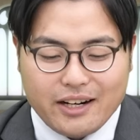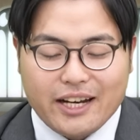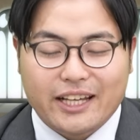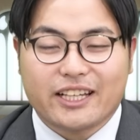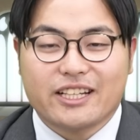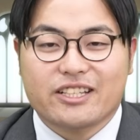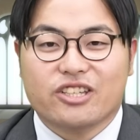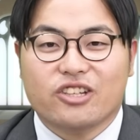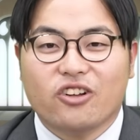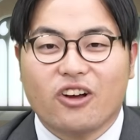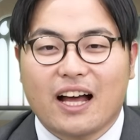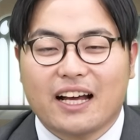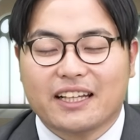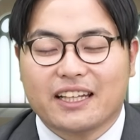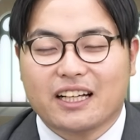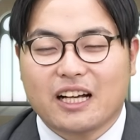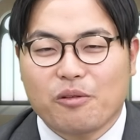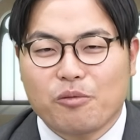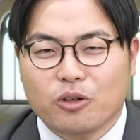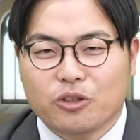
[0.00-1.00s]
歴史の暗
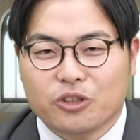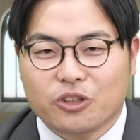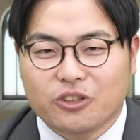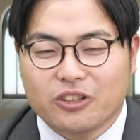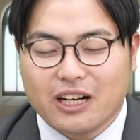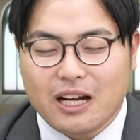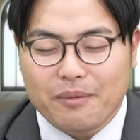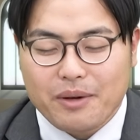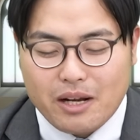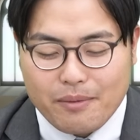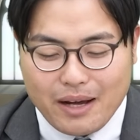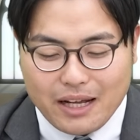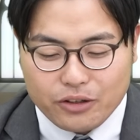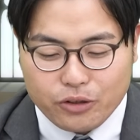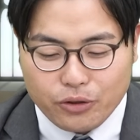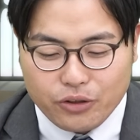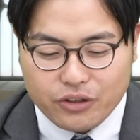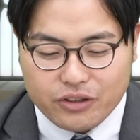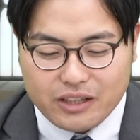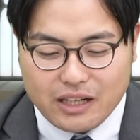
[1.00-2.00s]
記科目と比べれば
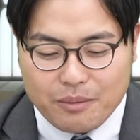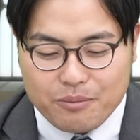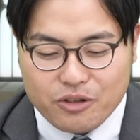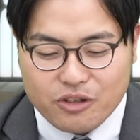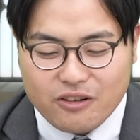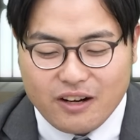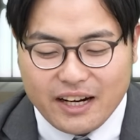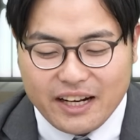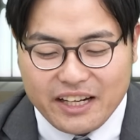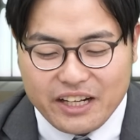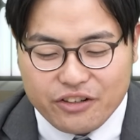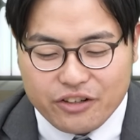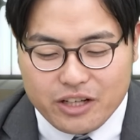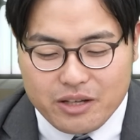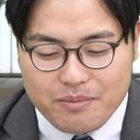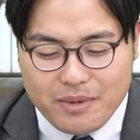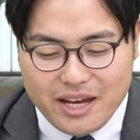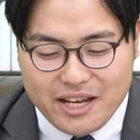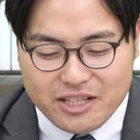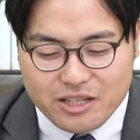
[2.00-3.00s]
努力が報われにく
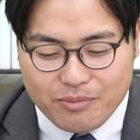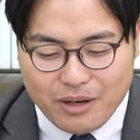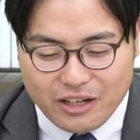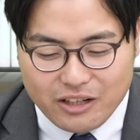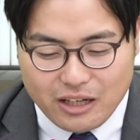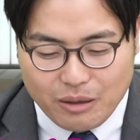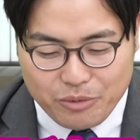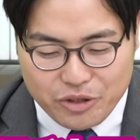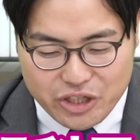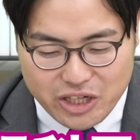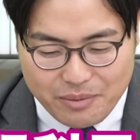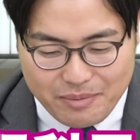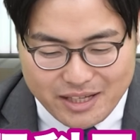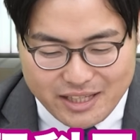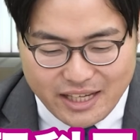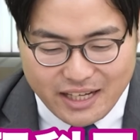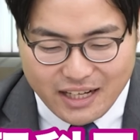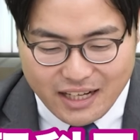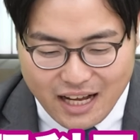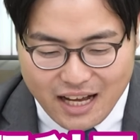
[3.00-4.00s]
いイメージもあるかもしれま
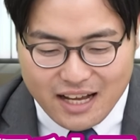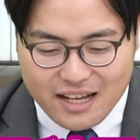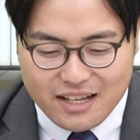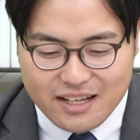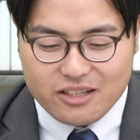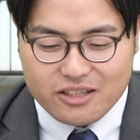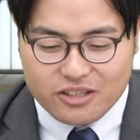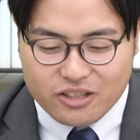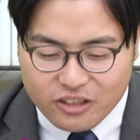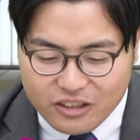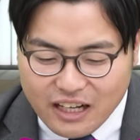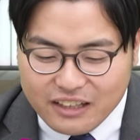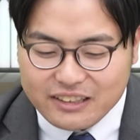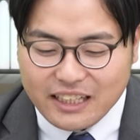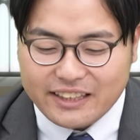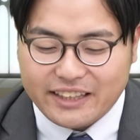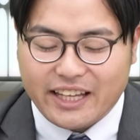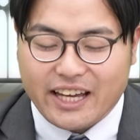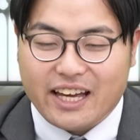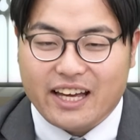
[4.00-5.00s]
せんが、数学
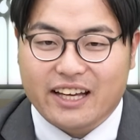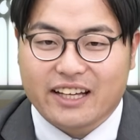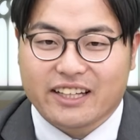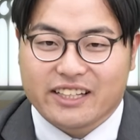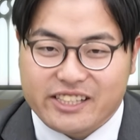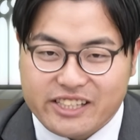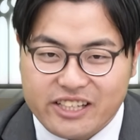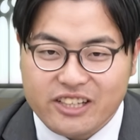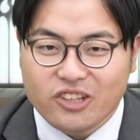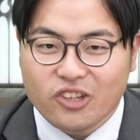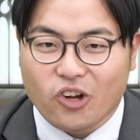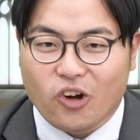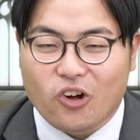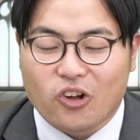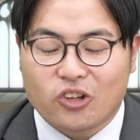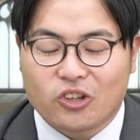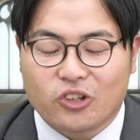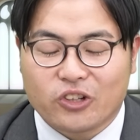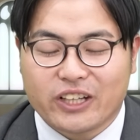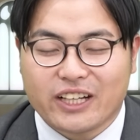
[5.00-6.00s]
だってきちん
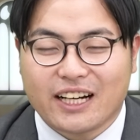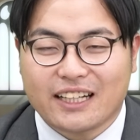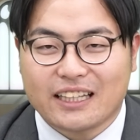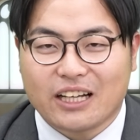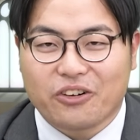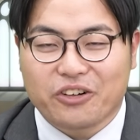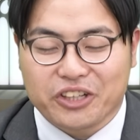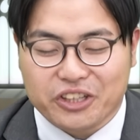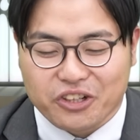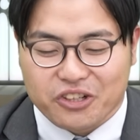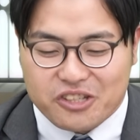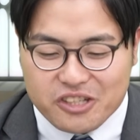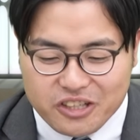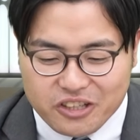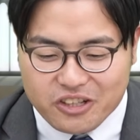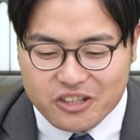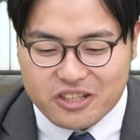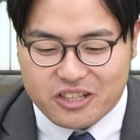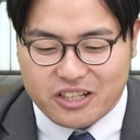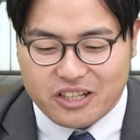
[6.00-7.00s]
と解き方を一つ
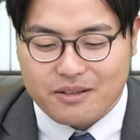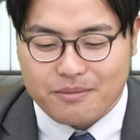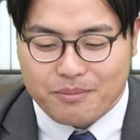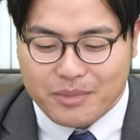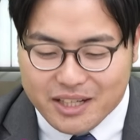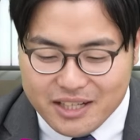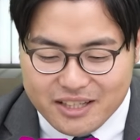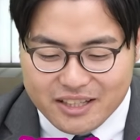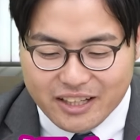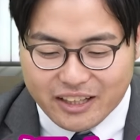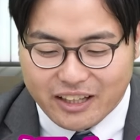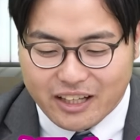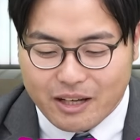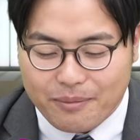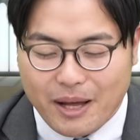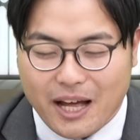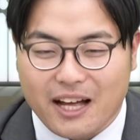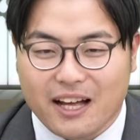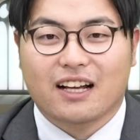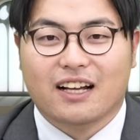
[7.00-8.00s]
一つ身につけてい
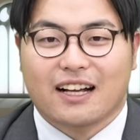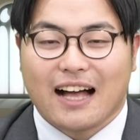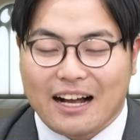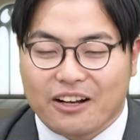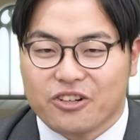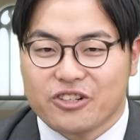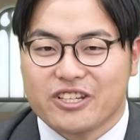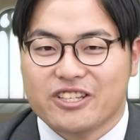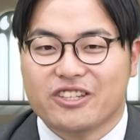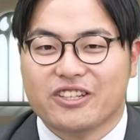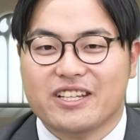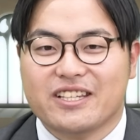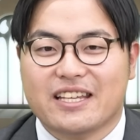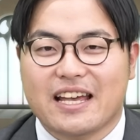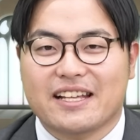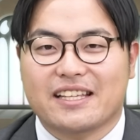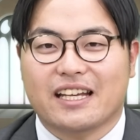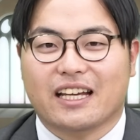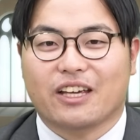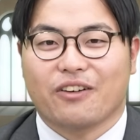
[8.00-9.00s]
けば確実に
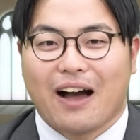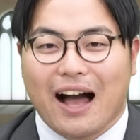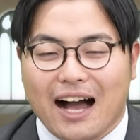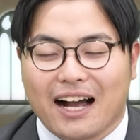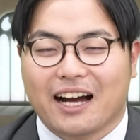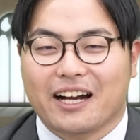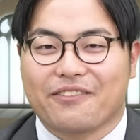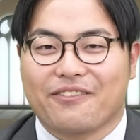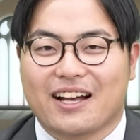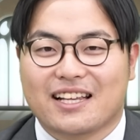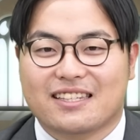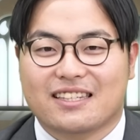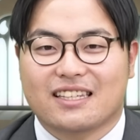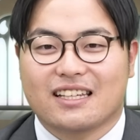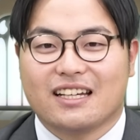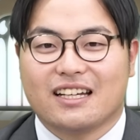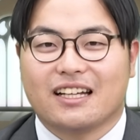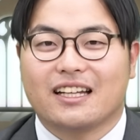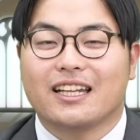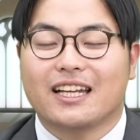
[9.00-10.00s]
成績は上がりま
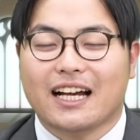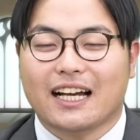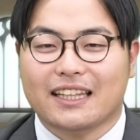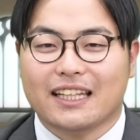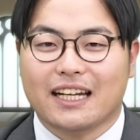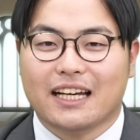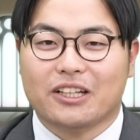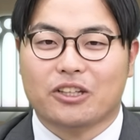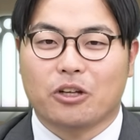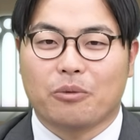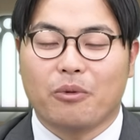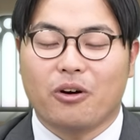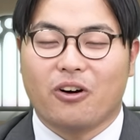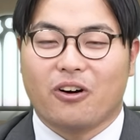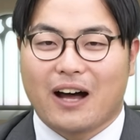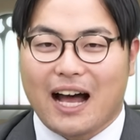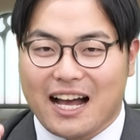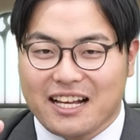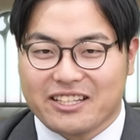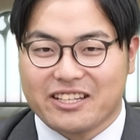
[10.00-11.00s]
す。苦手な人
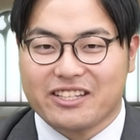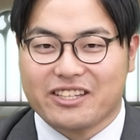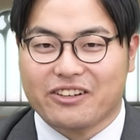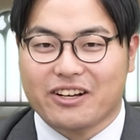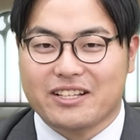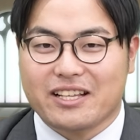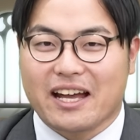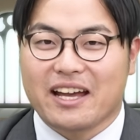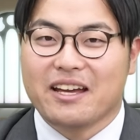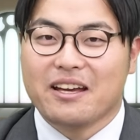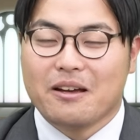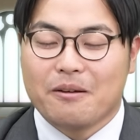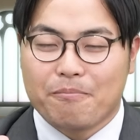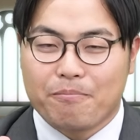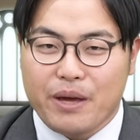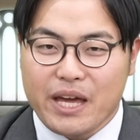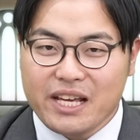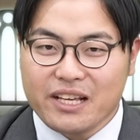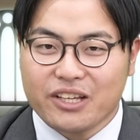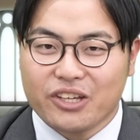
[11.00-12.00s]
も安心してください。
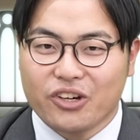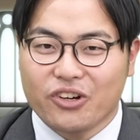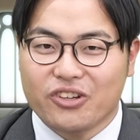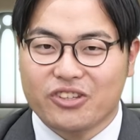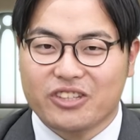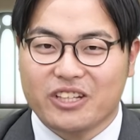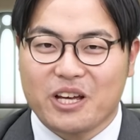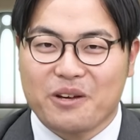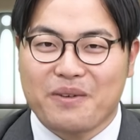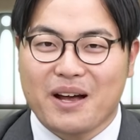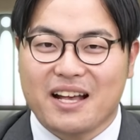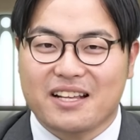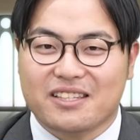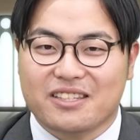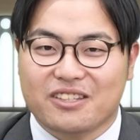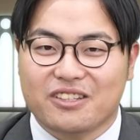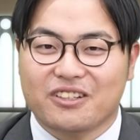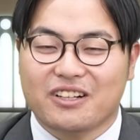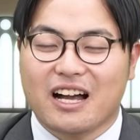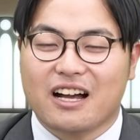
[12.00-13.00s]
勉強すれば
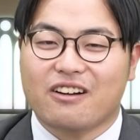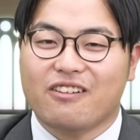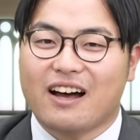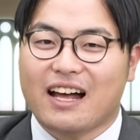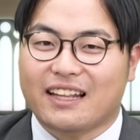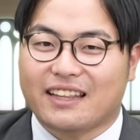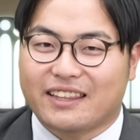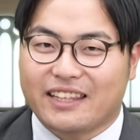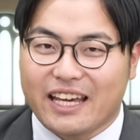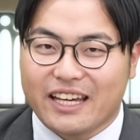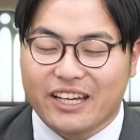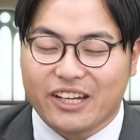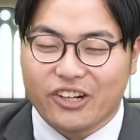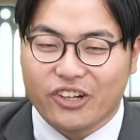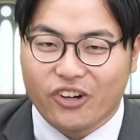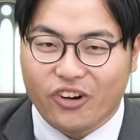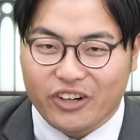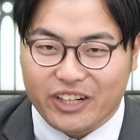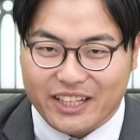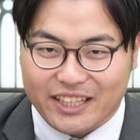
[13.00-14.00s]
数学はでき
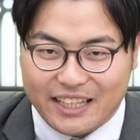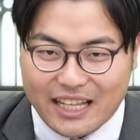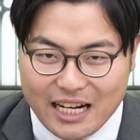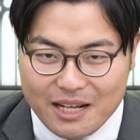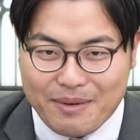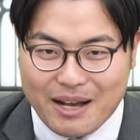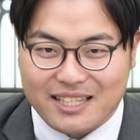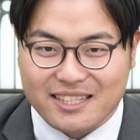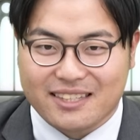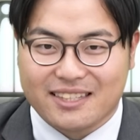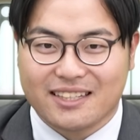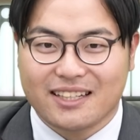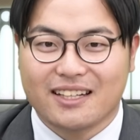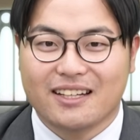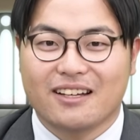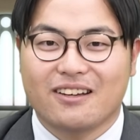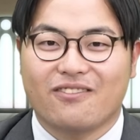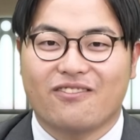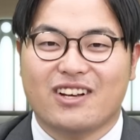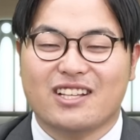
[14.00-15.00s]
るようになります。
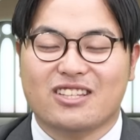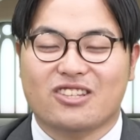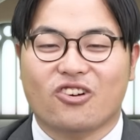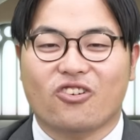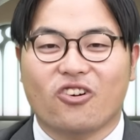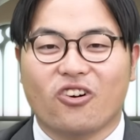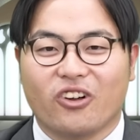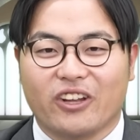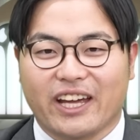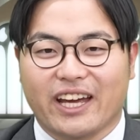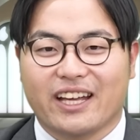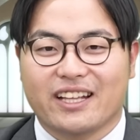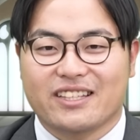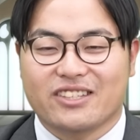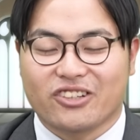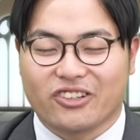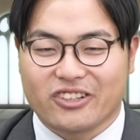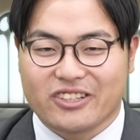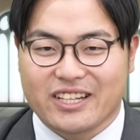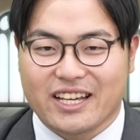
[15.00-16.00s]
まずそこをね、
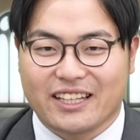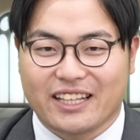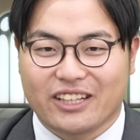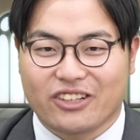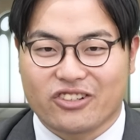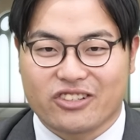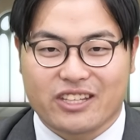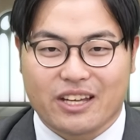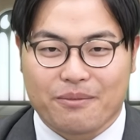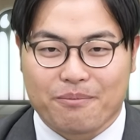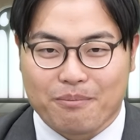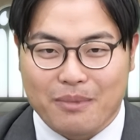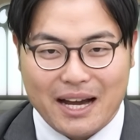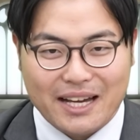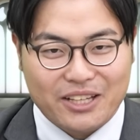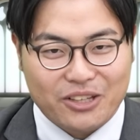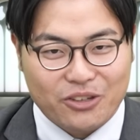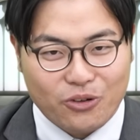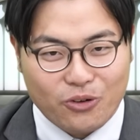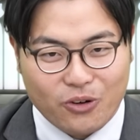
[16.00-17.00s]
ちょっと前提として
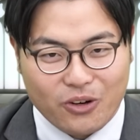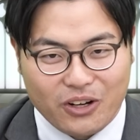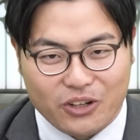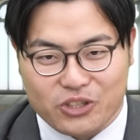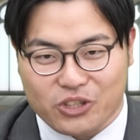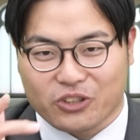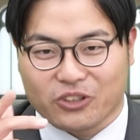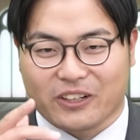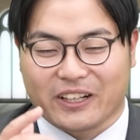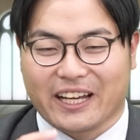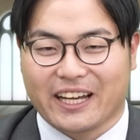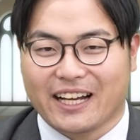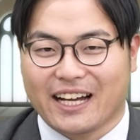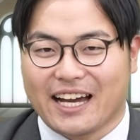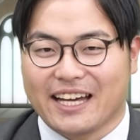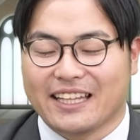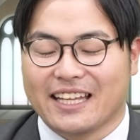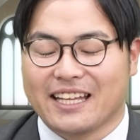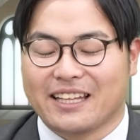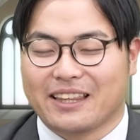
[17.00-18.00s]
マインドをちょっと
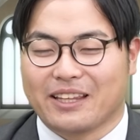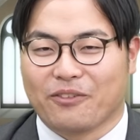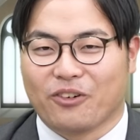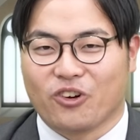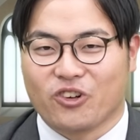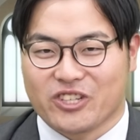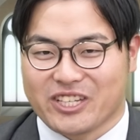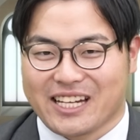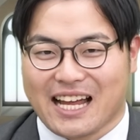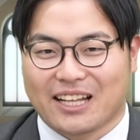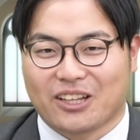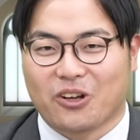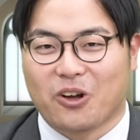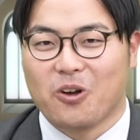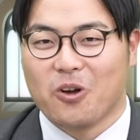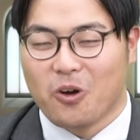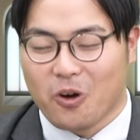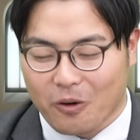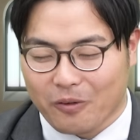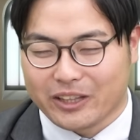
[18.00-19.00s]
変えていってほしいなと
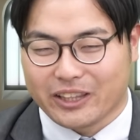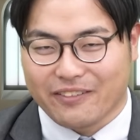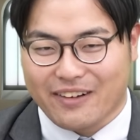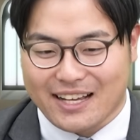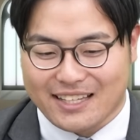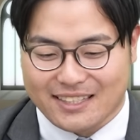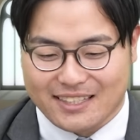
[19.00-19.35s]
思ってま